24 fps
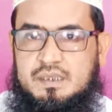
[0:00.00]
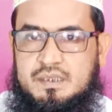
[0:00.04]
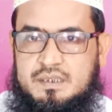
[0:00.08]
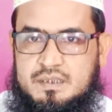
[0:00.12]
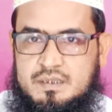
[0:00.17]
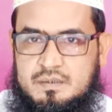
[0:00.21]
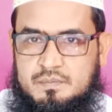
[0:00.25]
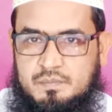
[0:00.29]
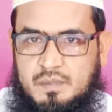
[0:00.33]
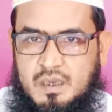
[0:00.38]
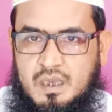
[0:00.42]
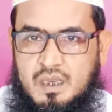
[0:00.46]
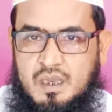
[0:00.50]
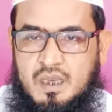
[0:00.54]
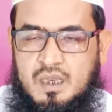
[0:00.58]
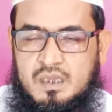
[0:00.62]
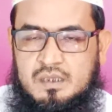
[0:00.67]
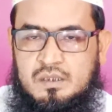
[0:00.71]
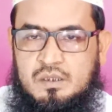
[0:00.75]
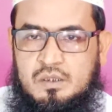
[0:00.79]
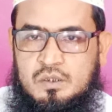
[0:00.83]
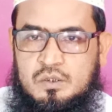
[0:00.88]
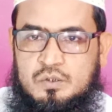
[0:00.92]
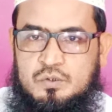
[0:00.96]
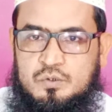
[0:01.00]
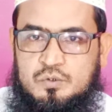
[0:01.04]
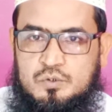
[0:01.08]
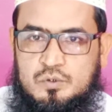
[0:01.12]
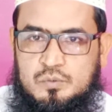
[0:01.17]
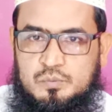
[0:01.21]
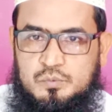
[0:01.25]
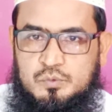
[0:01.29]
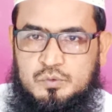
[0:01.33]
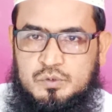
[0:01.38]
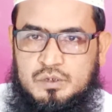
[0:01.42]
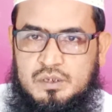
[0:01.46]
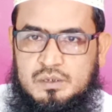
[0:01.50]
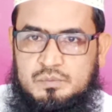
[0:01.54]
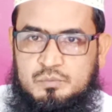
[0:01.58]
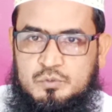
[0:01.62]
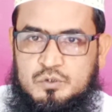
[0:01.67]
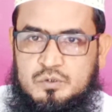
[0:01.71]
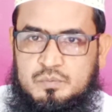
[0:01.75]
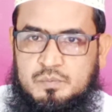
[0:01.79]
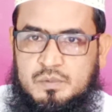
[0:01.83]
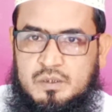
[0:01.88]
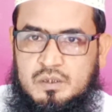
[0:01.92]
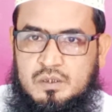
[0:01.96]
इस बात सबूत
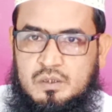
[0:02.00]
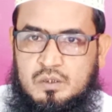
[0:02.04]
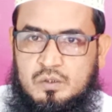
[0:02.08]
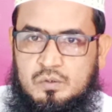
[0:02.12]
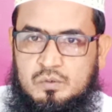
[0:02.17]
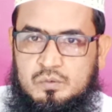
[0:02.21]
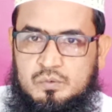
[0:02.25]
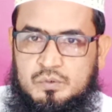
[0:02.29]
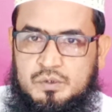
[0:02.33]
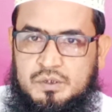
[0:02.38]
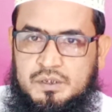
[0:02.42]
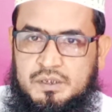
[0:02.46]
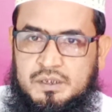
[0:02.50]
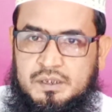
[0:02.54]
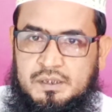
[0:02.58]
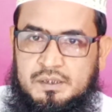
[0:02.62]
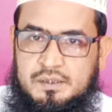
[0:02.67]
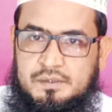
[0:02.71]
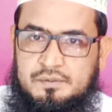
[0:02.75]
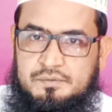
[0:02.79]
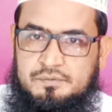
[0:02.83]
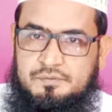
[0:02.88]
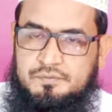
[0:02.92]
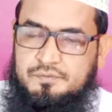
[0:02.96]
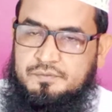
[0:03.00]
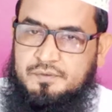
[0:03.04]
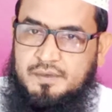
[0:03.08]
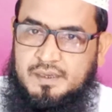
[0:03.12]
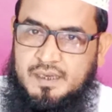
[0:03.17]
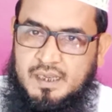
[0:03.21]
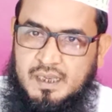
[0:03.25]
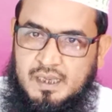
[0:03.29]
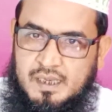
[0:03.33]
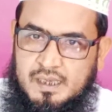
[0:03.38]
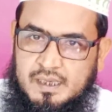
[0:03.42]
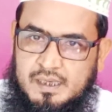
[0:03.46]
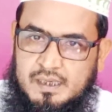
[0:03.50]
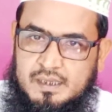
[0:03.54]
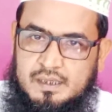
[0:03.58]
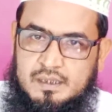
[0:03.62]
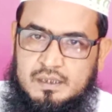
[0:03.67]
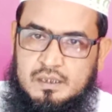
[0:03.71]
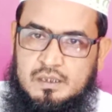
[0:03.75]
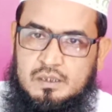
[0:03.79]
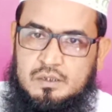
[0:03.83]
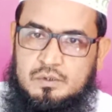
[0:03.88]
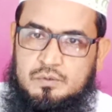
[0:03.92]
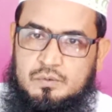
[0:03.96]
मुस्बत लहू की फ़रा है
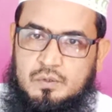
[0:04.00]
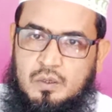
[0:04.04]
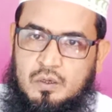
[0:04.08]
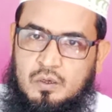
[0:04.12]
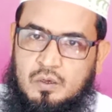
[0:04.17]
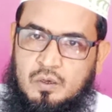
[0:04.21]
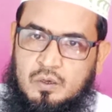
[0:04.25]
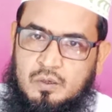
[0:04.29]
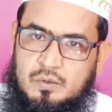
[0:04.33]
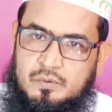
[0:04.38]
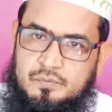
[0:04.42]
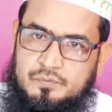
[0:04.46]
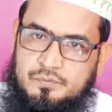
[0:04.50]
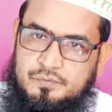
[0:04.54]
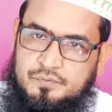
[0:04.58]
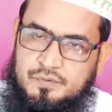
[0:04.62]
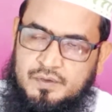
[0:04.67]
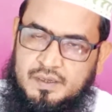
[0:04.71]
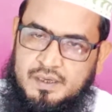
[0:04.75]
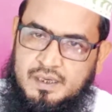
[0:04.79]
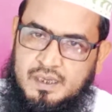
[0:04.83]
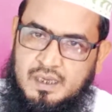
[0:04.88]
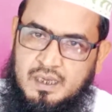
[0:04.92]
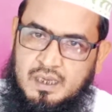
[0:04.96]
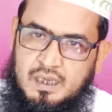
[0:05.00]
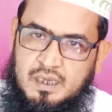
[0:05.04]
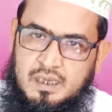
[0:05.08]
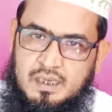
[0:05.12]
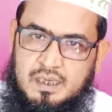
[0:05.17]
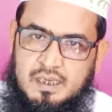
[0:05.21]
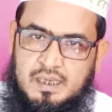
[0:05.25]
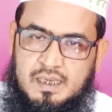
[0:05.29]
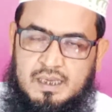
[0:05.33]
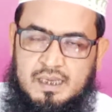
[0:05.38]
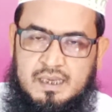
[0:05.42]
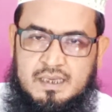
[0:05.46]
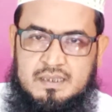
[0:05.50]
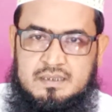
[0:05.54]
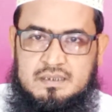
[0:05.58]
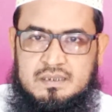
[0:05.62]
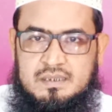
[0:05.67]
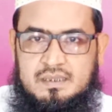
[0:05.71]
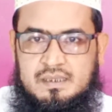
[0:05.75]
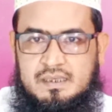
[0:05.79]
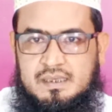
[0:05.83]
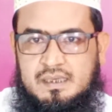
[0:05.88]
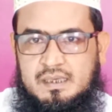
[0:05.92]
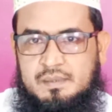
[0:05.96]
और फ़रा
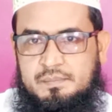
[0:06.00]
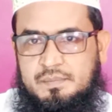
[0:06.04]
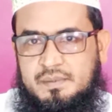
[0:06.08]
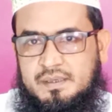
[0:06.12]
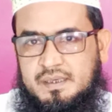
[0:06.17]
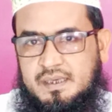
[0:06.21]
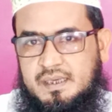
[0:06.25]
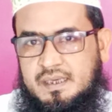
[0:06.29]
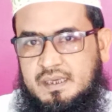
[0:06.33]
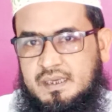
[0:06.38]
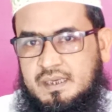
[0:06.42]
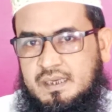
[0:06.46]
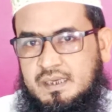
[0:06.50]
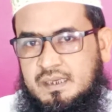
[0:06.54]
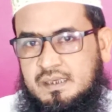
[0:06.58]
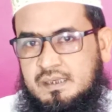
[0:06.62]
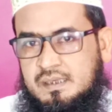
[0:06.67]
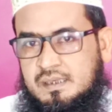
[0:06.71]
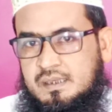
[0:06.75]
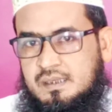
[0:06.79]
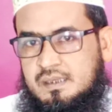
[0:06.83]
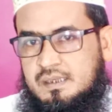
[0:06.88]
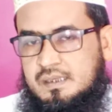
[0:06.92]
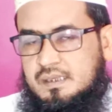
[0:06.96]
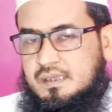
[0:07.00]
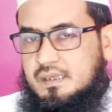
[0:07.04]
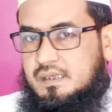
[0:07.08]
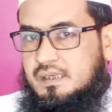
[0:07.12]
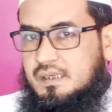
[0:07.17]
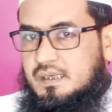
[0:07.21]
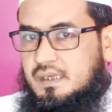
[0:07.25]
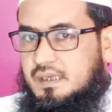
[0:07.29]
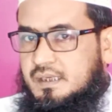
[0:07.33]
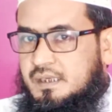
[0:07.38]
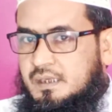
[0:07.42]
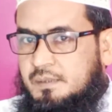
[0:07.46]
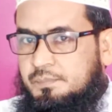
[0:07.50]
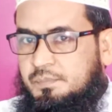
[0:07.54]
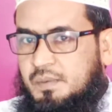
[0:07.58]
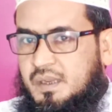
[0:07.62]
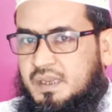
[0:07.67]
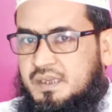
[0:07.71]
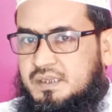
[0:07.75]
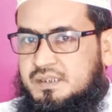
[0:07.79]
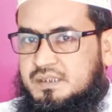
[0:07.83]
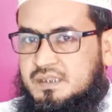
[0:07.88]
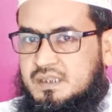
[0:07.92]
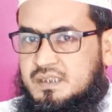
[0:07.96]
असल के बगैर नहीं
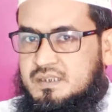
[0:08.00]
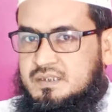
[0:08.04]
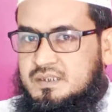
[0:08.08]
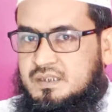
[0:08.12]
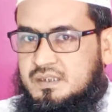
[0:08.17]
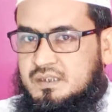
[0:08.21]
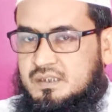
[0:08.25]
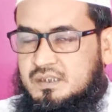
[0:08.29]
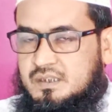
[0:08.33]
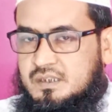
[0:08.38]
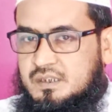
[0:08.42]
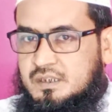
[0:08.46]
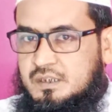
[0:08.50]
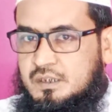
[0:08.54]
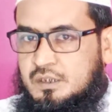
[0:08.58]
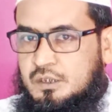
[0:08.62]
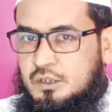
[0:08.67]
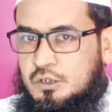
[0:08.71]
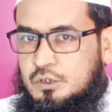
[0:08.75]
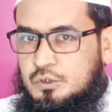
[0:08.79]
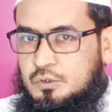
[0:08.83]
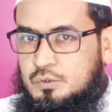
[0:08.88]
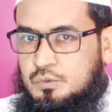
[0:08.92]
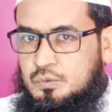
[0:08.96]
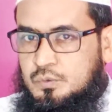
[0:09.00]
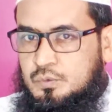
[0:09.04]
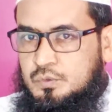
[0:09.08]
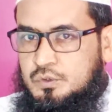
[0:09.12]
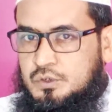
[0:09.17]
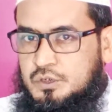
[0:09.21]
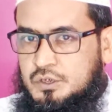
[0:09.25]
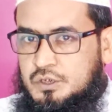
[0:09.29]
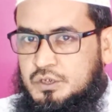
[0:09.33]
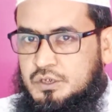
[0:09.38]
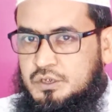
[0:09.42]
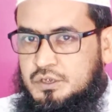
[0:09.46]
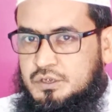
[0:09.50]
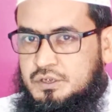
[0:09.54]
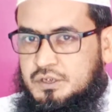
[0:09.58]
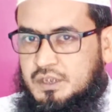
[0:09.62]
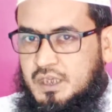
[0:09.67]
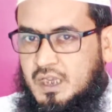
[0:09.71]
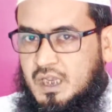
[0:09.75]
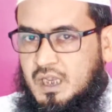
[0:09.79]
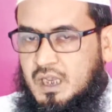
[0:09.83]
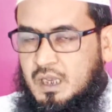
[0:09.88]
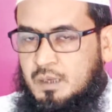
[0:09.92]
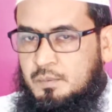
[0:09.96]
पाई जा सकती तो
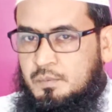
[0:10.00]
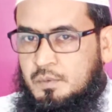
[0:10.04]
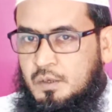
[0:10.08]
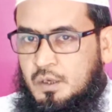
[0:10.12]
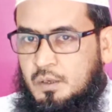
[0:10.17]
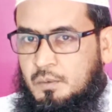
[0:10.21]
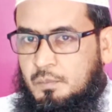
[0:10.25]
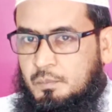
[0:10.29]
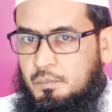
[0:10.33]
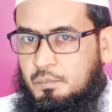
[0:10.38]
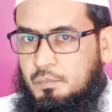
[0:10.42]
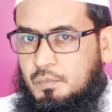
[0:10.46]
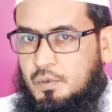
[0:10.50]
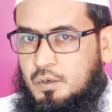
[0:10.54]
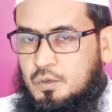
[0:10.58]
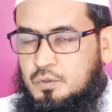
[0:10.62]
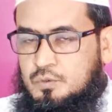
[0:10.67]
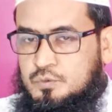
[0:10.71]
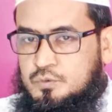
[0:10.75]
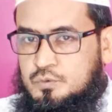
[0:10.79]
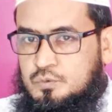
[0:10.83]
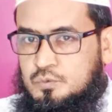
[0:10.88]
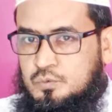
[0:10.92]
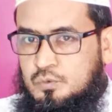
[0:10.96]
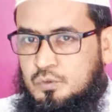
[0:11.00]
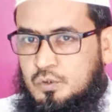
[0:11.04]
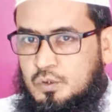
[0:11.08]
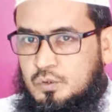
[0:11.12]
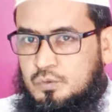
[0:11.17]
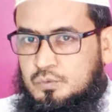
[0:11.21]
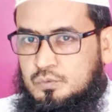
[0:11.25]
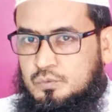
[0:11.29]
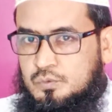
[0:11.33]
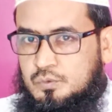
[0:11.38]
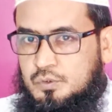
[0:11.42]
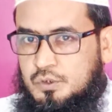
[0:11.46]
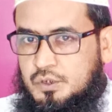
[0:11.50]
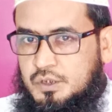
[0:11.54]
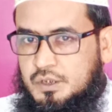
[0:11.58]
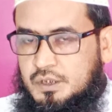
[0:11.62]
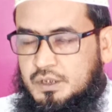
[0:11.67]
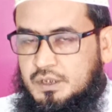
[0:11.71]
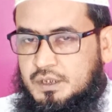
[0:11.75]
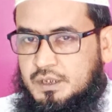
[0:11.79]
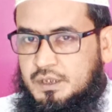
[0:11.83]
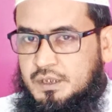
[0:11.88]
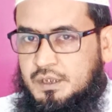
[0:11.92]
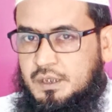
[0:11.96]
ईजाब मौजू लहू
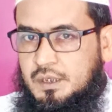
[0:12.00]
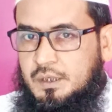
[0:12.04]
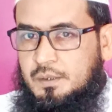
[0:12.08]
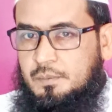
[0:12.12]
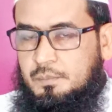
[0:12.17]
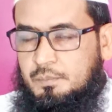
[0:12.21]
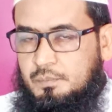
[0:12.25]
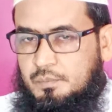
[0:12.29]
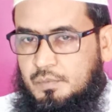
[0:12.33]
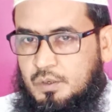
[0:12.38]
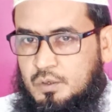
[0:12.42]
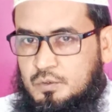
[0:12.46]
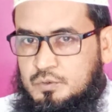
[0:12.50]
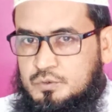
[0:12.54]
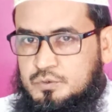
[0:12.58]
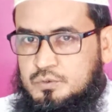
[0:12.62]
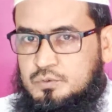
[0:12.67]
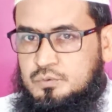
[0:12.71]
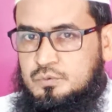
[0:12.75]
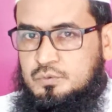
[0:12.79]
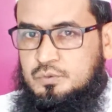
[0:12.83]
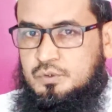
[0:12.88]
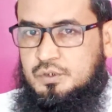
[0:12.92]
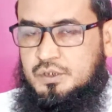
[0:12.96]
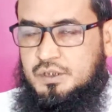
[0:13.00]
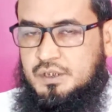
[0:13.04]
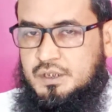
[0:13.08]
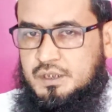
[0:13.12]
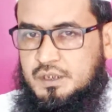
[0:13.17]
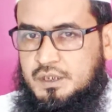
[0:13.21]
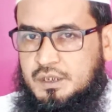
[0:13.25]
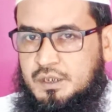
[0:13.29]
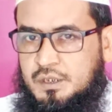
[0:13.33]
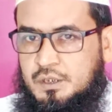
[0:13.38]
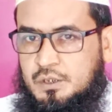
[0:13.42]
के मौजू के